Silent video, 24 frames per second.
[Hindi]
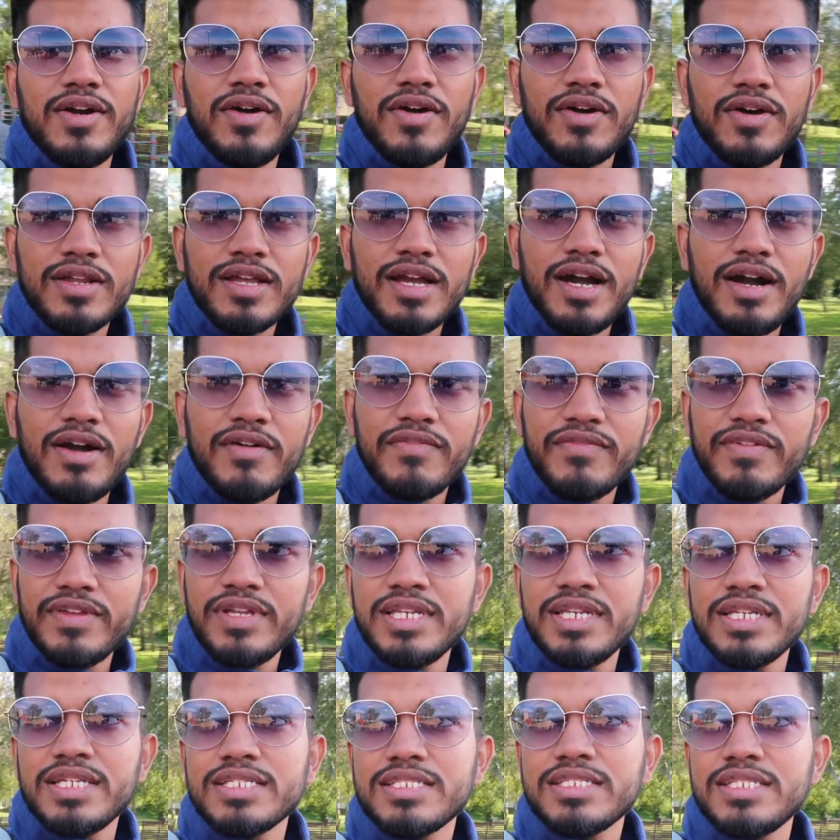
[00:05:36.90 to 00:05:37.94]
और काफ़ी
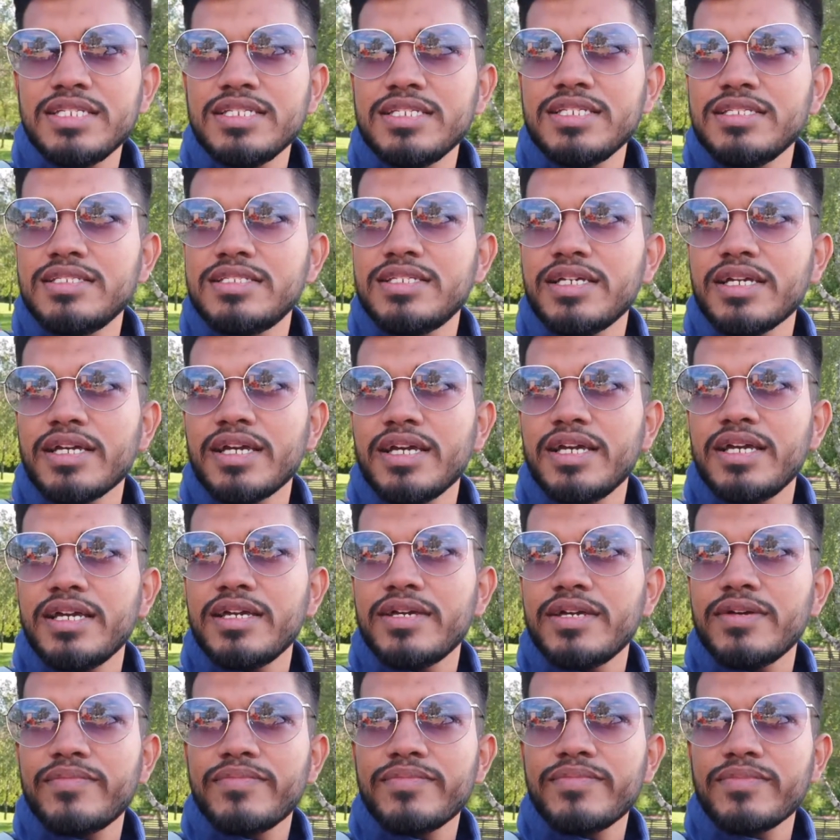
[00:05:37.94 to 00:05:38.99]
इंटरेस्टिंग जगह
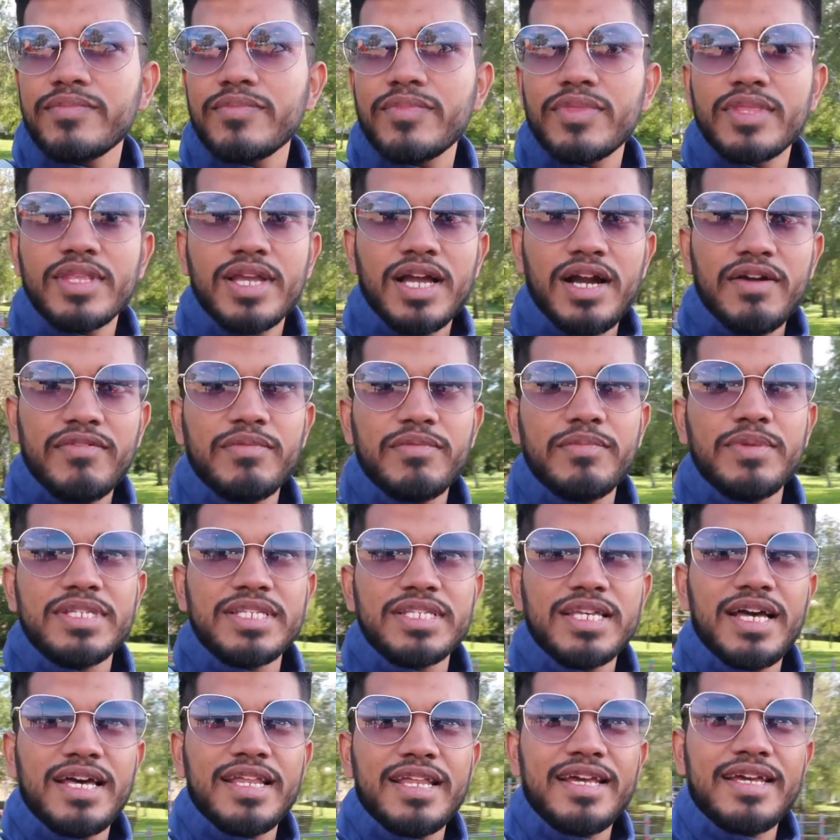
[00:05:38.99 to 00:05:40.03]
है काफी
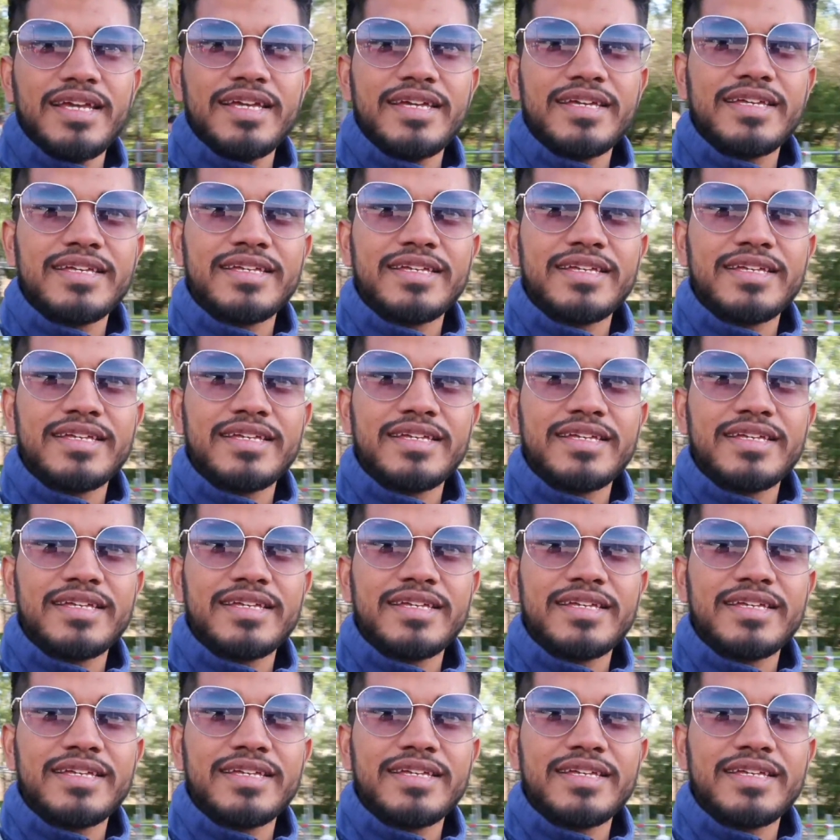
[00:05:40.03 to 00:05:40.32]
मजा आ रहा है